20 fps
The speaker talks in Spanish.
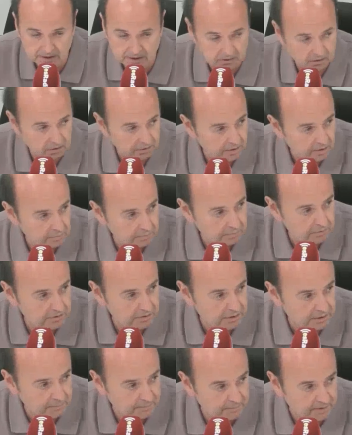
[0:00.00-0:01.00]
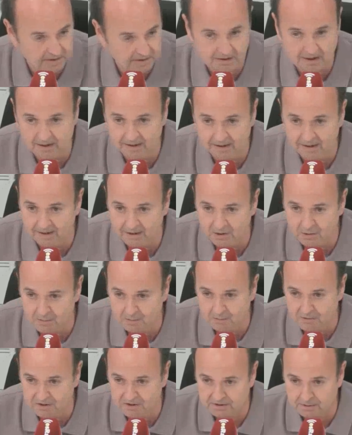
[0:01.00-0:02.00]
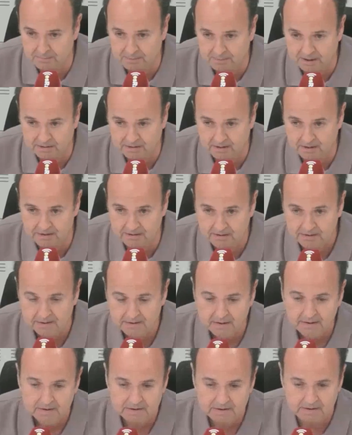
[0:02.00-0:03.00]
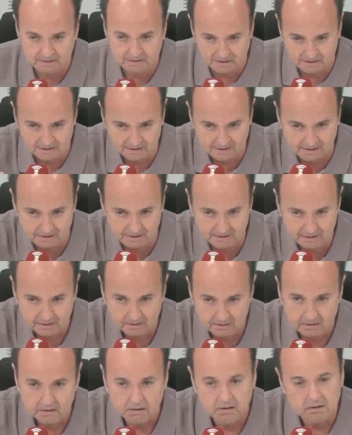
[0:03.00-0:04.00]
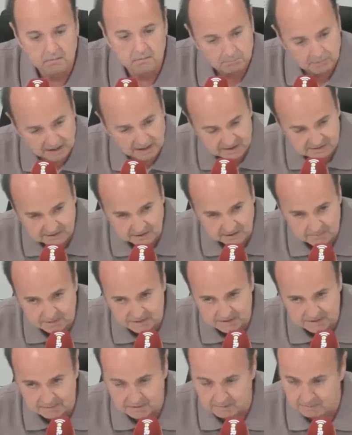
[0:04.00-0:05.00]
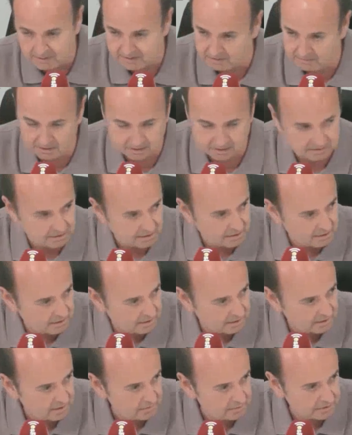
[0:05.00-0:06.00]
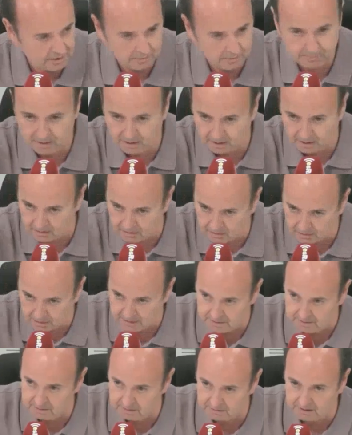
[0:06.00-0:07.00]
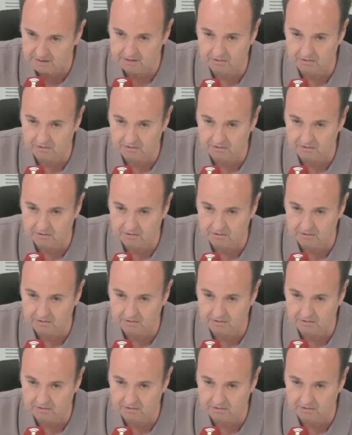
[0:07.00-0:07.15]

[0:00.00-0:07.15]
Yo lo digo por si piensa alguien que nos vamos a echar para atrás. Se trasladan, partido, ¿no? Van a estar en Valdebeba, se van a trasladar como siempre, el recorrido, tal.